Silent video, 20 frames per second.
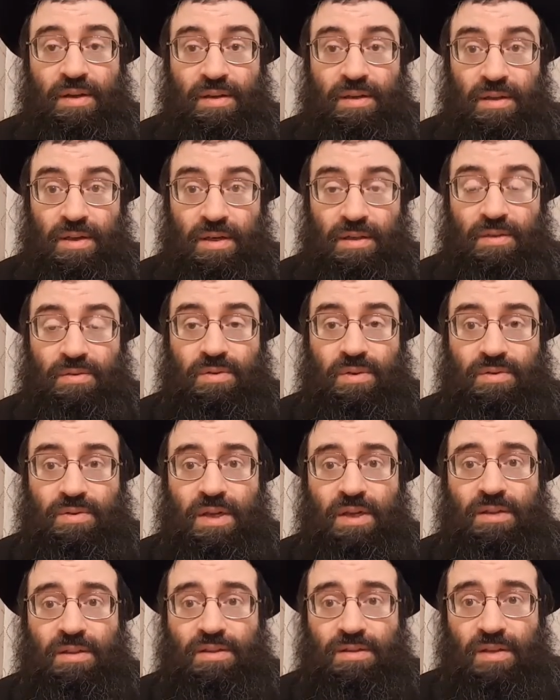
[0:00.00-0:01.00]
И это все
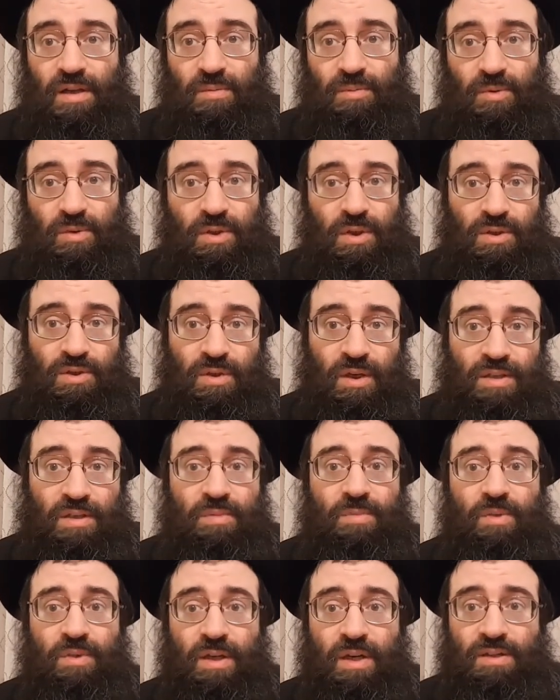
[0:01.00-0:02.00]
взято из Талмуда, что
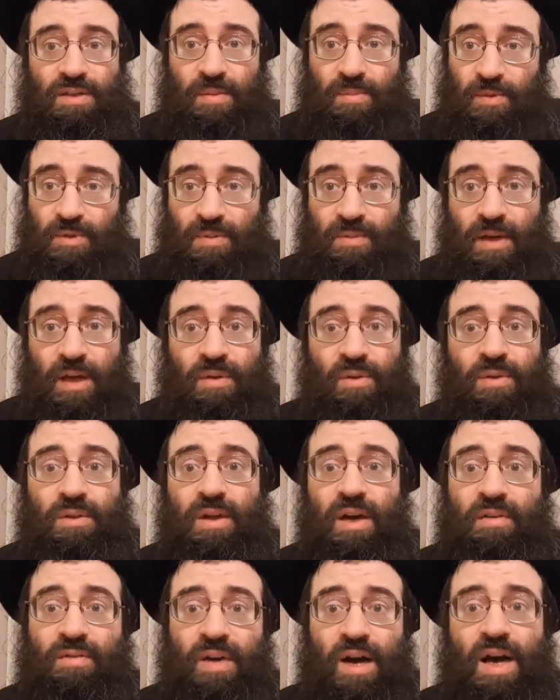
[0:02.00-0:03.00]
один мудрец, допустим, колол
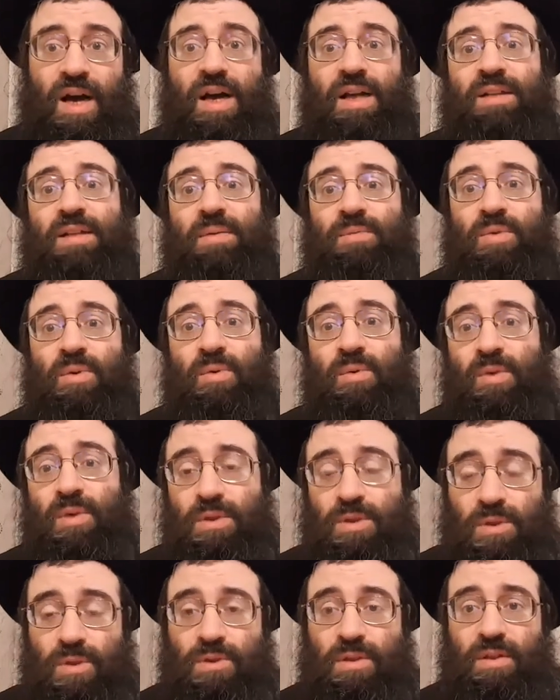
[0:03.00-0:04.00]
дрова, там другой
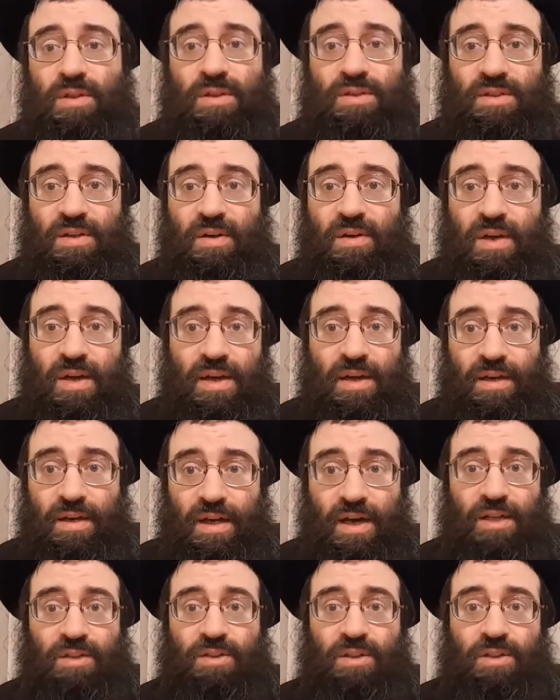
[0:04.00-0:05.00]
еще что-то делал.
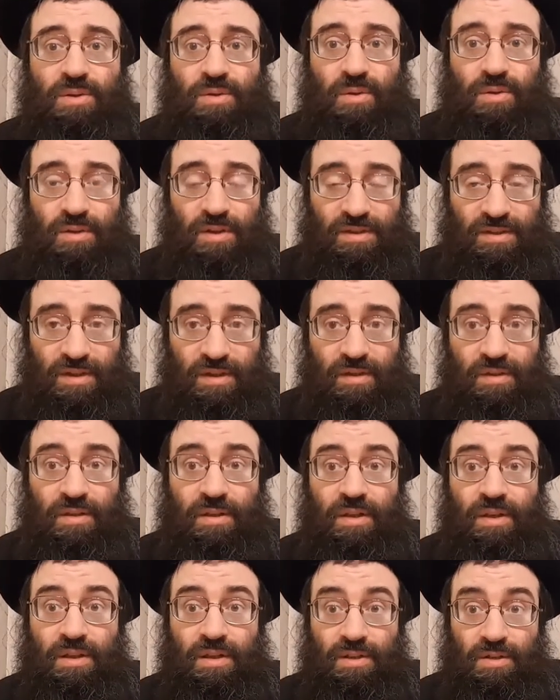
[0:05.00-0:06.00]
Каждый что-то делал,
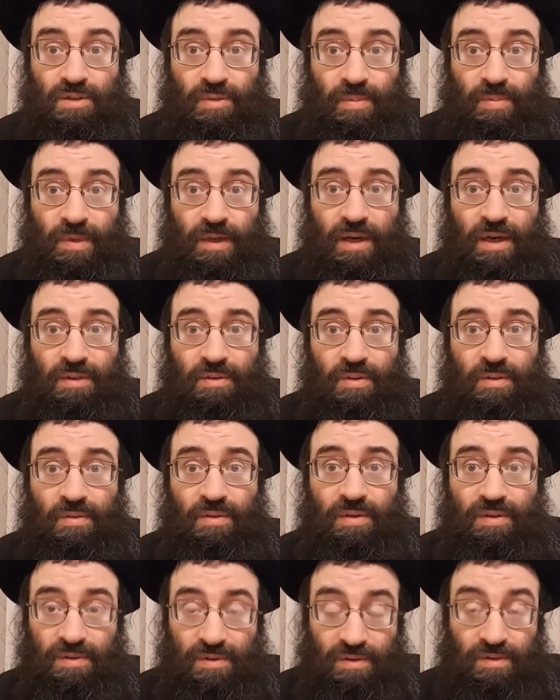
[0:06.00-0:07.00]
чтобы
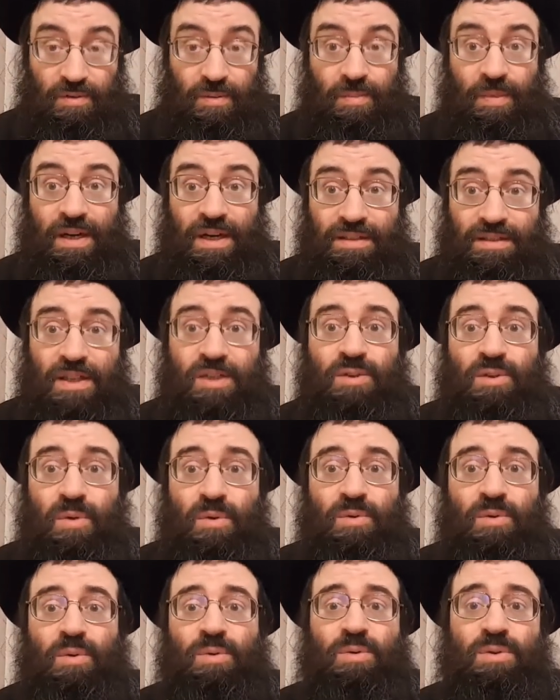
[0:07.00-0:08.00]
приготовить, чтобы показать, что
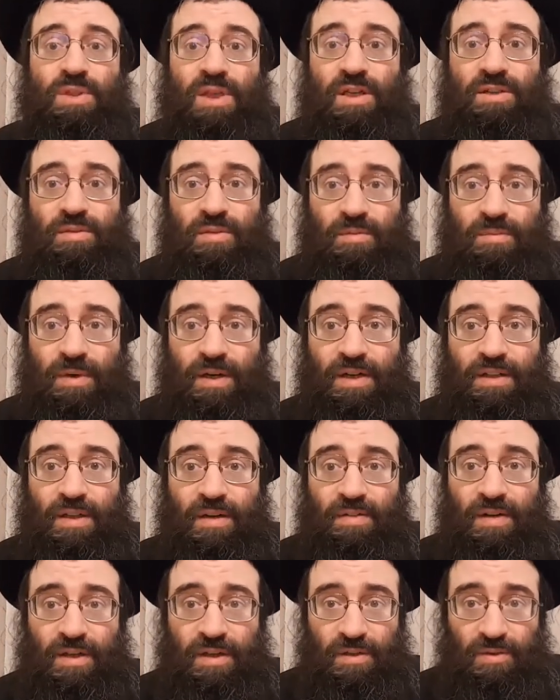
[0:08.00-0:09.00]
он тоже участвует в
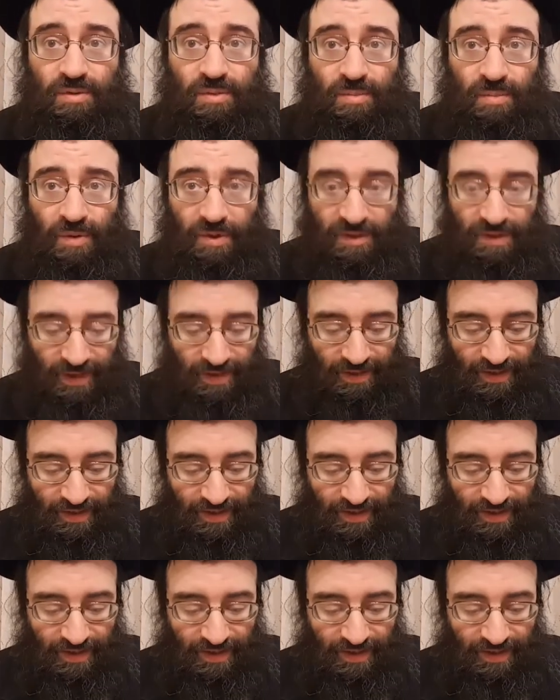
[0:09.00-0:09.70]
приготовлении к субботе.